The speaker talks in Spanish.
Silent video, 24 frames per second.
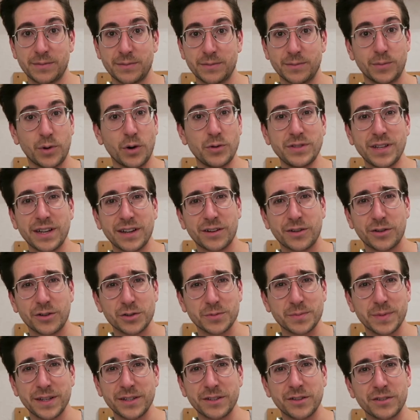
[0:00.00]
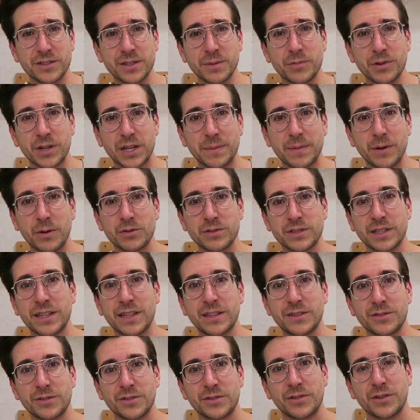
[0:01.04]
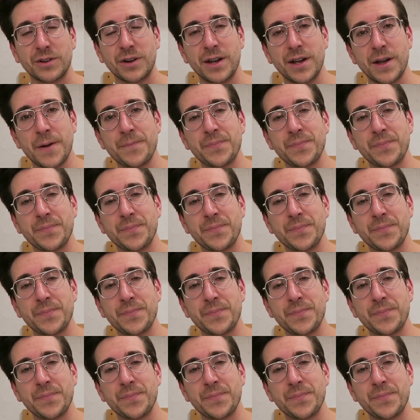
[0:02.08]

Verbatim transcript: Bojack Horseman, yo no sé por qué me gusta tanto.